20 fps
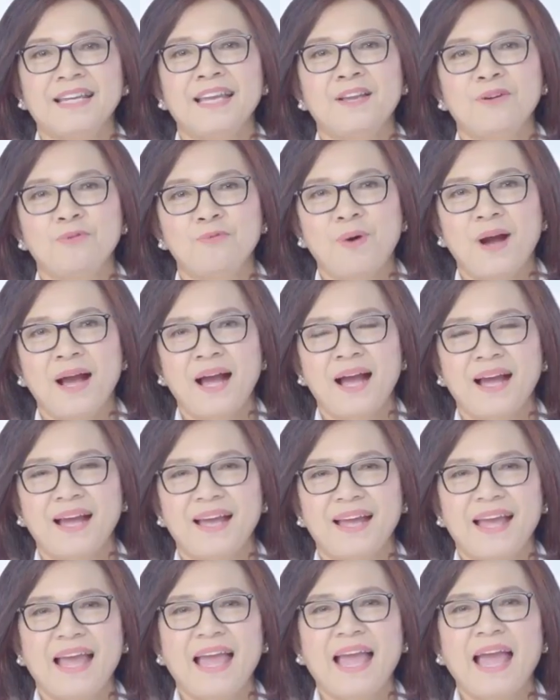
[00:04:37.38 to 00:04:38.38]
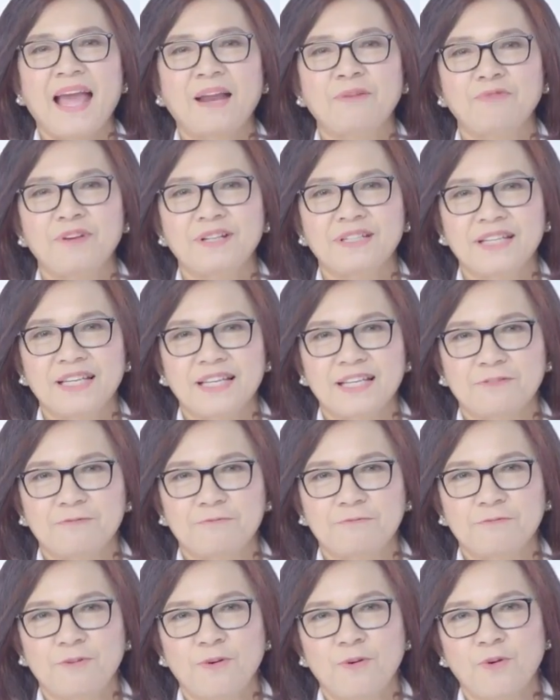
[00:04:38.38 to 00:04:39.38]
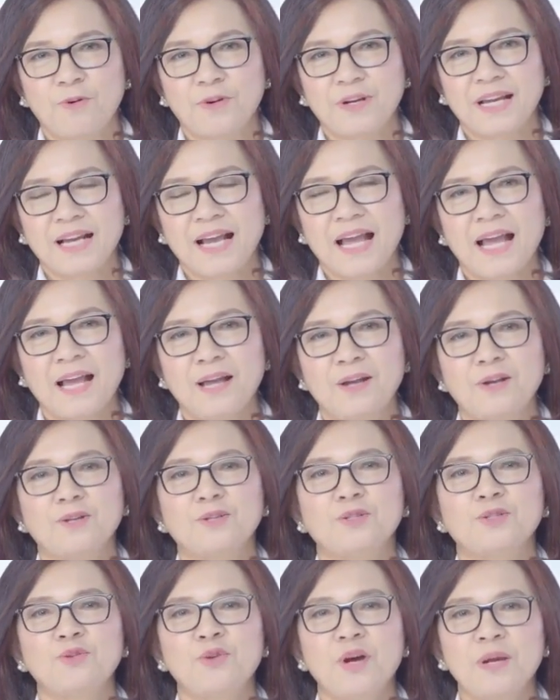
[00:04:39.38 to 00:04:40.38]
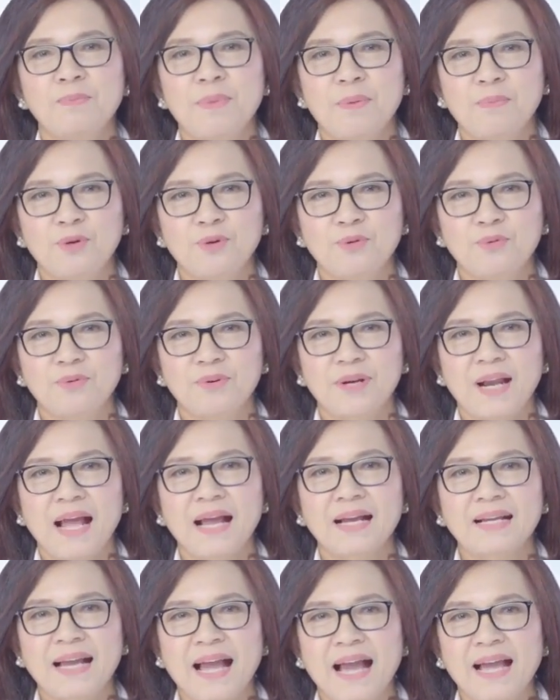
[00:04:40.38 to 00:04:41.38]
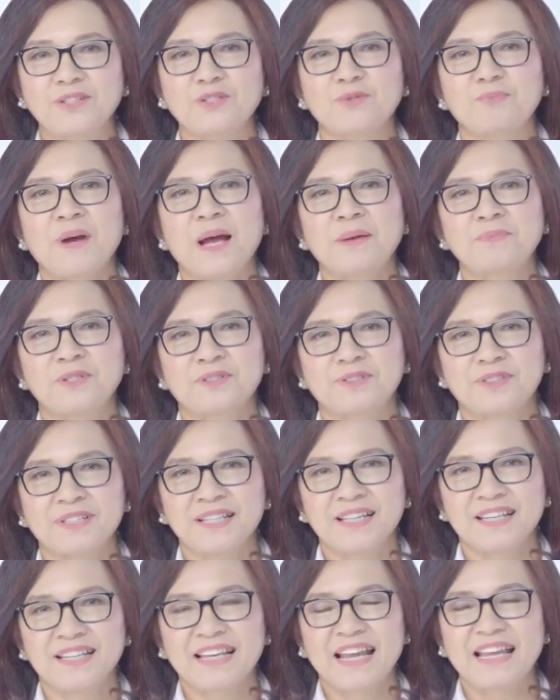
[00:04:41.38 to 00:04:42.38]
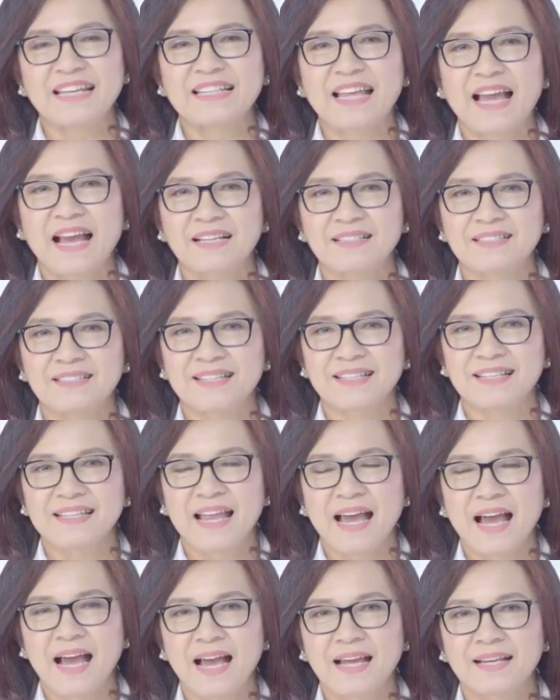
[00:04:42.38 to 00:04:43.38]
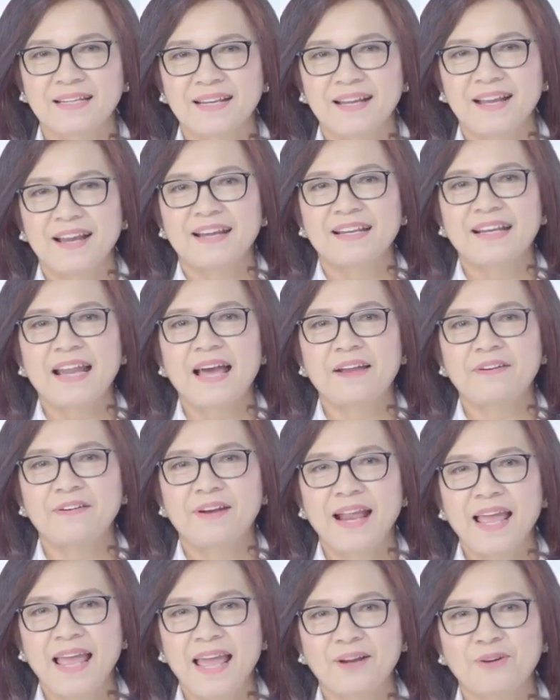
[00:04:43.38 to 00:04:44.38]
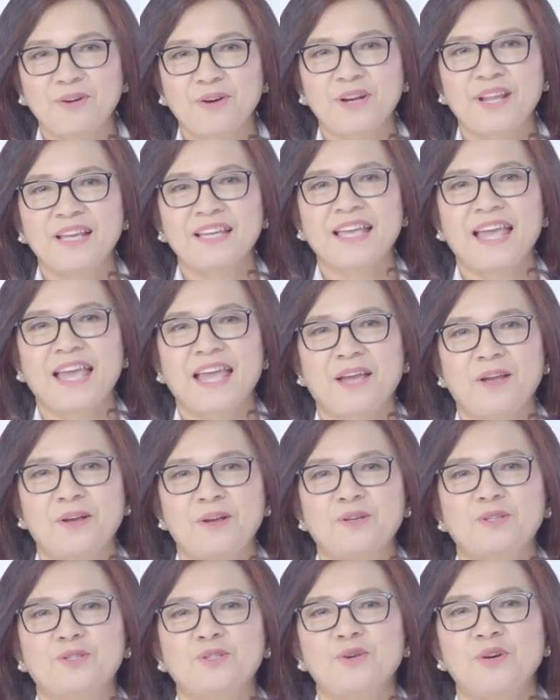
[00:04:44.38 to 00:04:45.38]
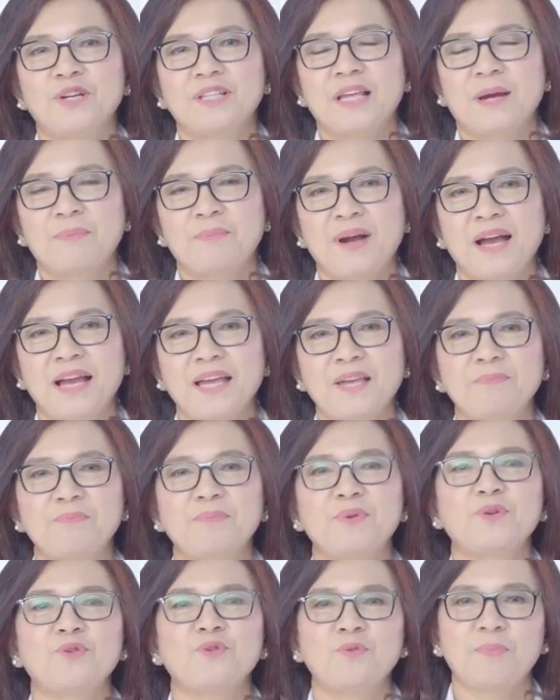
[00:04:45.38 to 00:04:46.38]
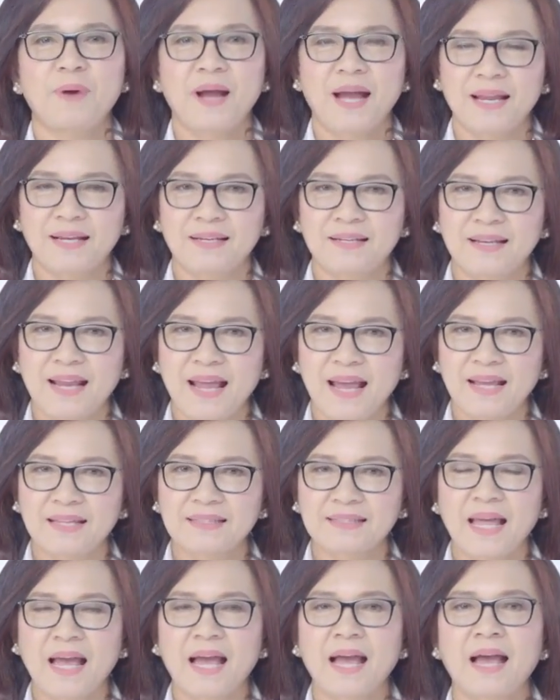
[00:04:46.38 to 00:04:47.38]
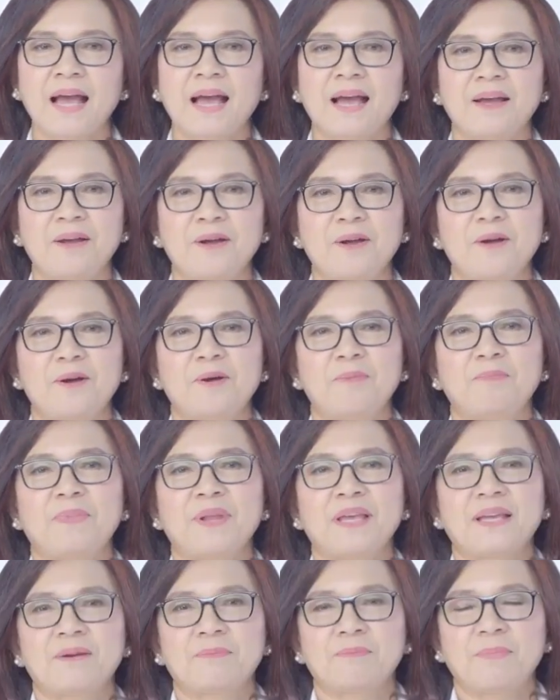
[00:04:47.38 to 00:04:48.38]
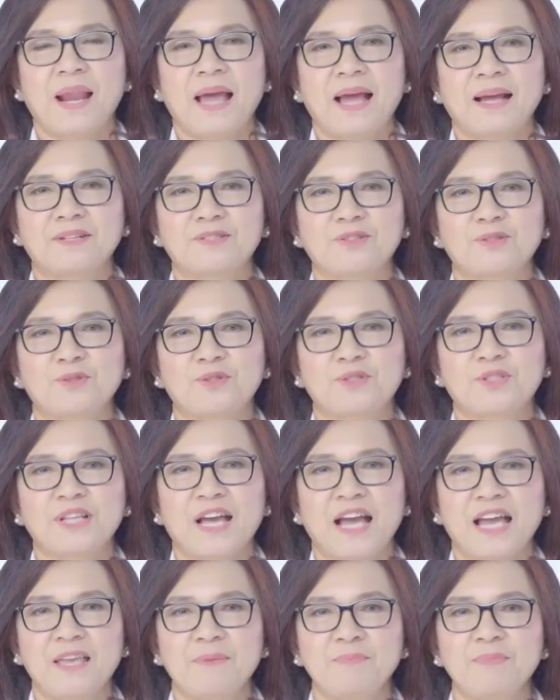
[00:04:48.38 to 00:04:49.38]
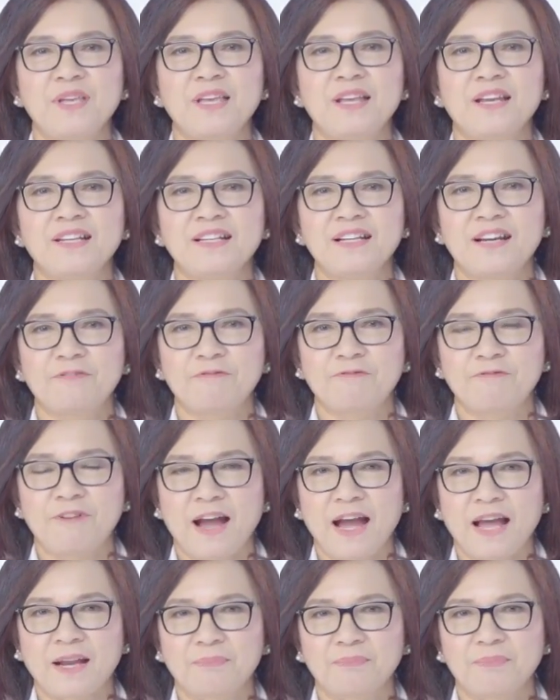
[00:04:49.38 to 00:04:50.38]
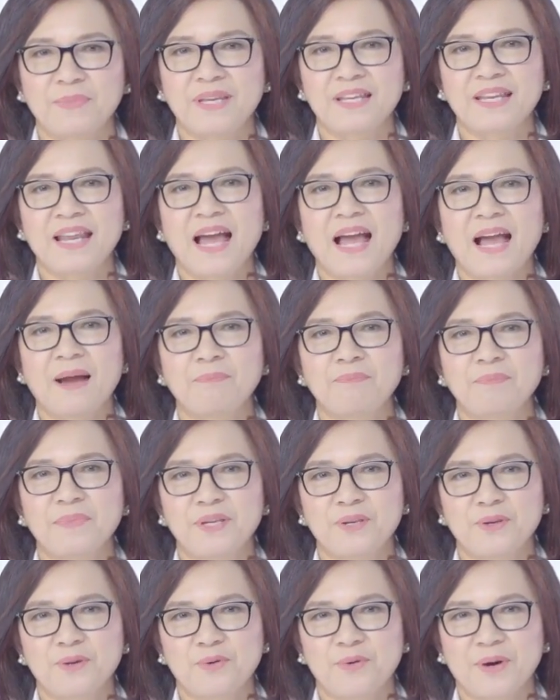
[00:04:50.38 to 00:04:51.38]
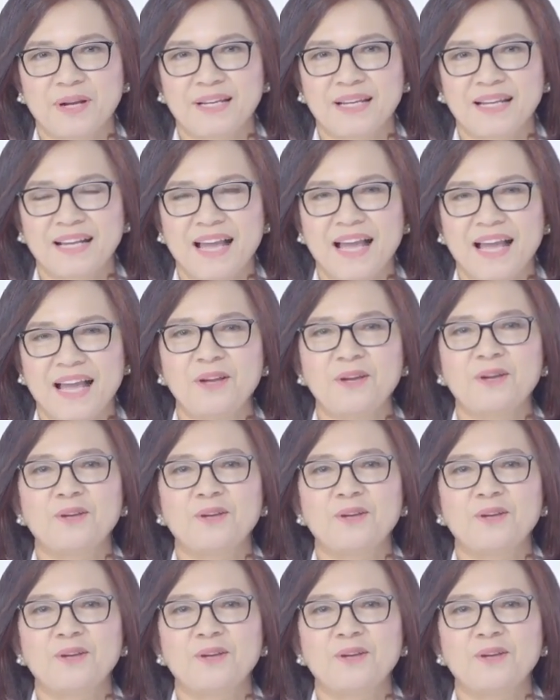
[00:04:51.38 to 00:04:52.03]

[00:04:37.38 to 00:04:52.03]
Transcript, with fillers: จะเห็นว่า a d v a n t a g e 4นะคะช่วยบำรุงร่างกายสุภาพสตรีในทั้งสีด้าน ด้านแรกก็ได้แก่ช่วยทำให้ผิวพรรณหน้าตา เปล่งปลั่งสดใสมีเลือดฝาด มีน้ำมีนวลนนะคะ